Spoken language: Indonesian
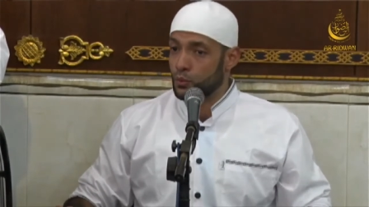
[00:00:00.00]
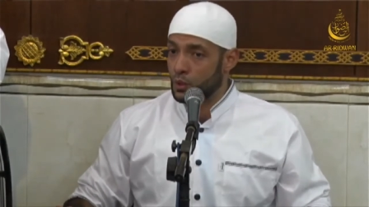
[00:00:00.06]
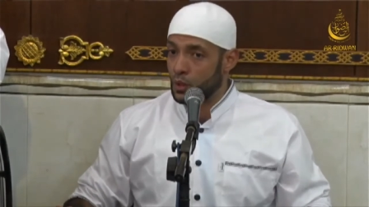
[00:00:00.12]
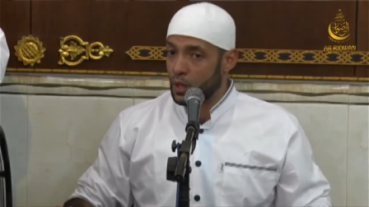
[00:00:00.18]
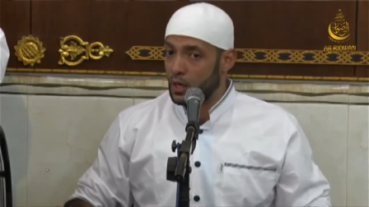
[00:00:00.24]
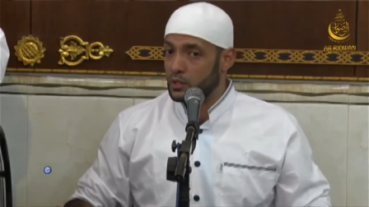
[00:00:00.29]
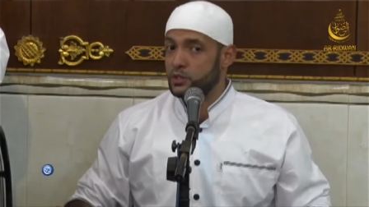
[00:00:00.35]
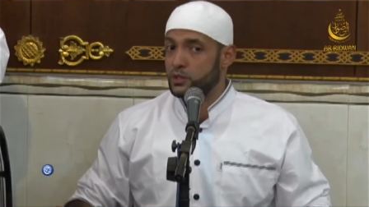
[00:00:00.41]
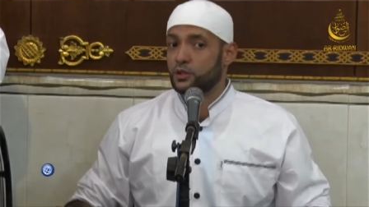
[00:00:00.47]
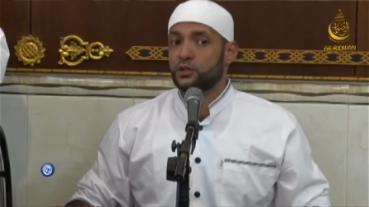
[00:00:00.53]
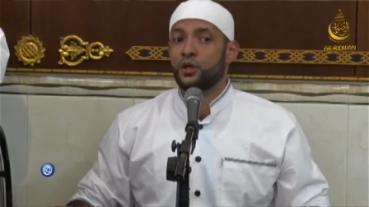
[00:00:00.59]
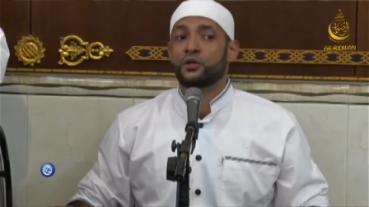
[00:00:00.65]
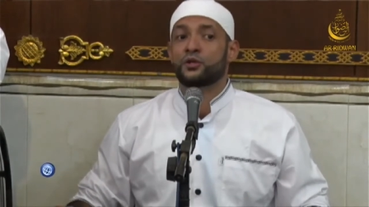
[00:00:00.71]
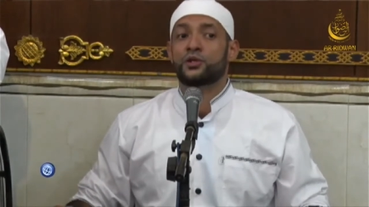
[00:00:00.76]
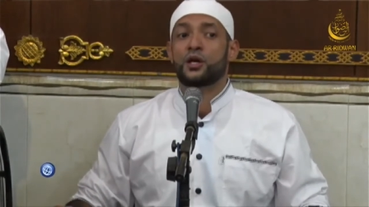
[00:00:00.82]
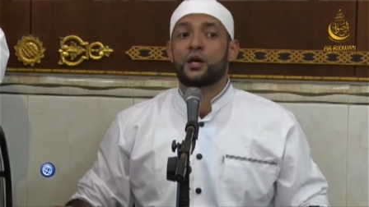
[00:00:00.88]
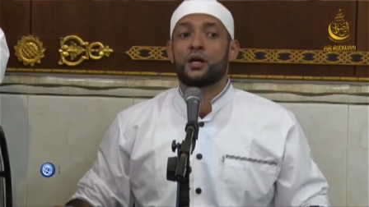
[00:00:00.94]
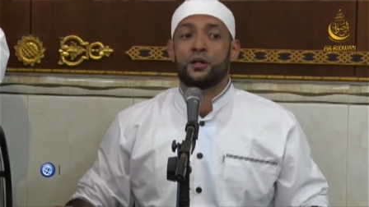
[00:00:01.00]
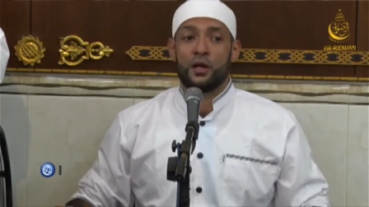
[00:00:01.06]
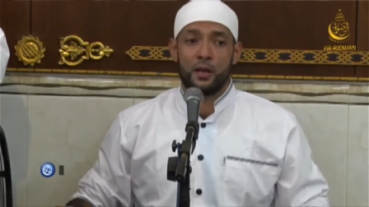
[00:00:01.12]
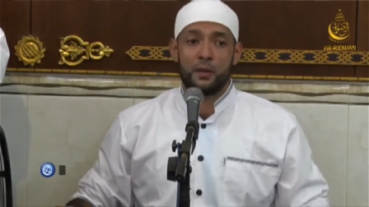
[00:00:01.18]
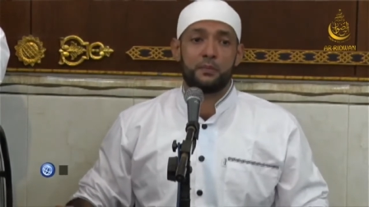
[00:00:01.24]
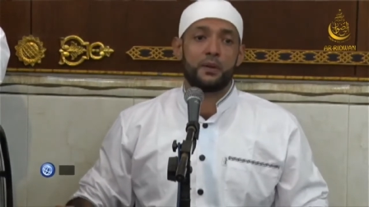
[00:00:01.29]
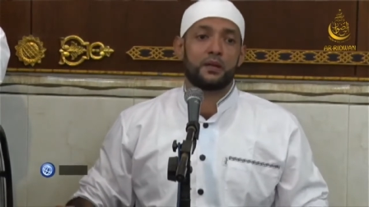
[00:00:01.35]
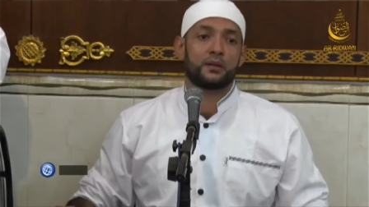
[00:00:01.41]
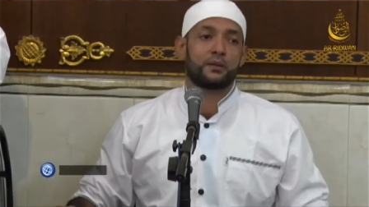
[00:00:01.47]
munajat yang sangat
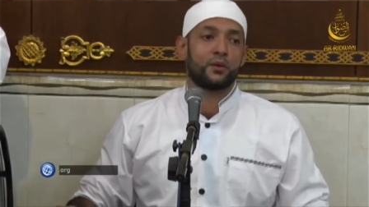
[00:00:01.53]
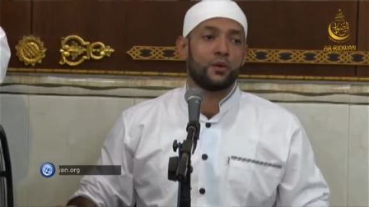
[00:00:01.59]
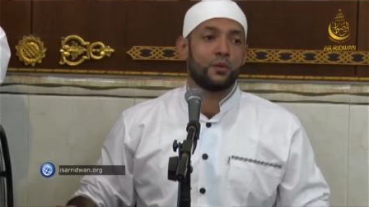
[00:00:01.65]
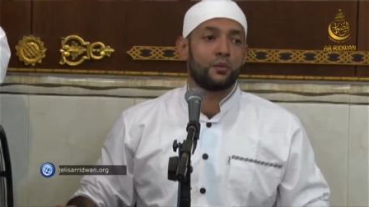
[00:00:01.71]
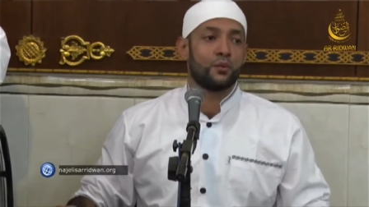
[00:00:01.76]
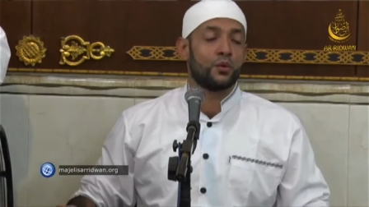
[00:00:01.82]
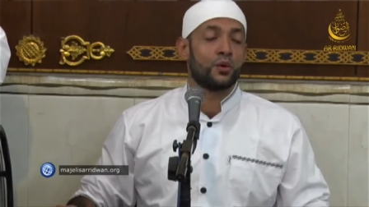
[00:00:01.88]
hebat